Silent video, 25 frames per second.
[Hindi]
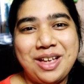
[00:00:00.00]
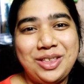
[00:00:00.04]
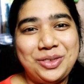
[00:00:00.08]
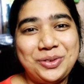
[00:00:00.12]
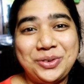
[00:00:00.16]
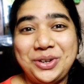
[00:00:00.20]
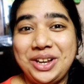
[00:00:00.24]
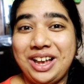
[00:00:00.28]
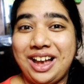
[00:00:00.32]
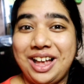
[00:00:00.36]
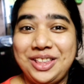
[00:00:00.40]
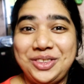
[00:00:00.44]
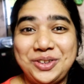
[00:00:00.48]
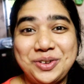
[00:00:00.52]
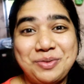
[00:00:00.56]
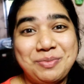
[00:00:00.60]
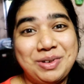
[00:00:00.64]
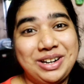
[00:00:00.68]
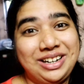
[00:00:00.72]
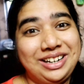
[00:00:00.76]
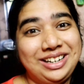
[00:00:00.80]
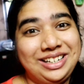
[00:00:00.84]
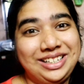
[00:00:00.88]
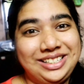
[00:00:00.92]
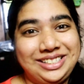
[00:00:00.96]
मैं तो नहीं खाती हूँ
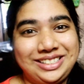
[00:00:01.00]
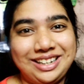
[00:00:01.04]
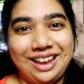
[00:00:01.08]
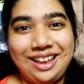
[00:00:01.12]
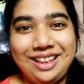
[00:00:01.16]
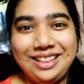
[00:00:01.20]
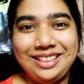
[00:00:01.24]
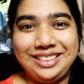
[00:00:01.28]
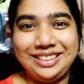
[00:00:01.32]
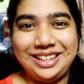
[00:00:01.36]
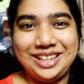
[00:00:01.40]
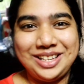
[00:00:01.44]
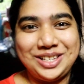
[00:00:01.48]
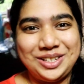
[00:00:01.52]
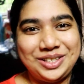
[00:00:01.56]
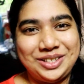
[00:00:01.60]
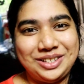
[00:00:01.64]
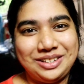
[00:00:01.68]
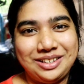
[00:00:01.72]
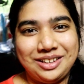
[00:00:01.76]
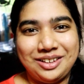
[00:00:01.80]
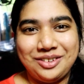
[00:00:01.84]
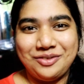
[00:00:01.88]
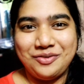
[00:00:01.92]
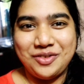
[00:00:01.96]
बट निशांत
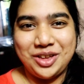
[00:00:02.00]
इज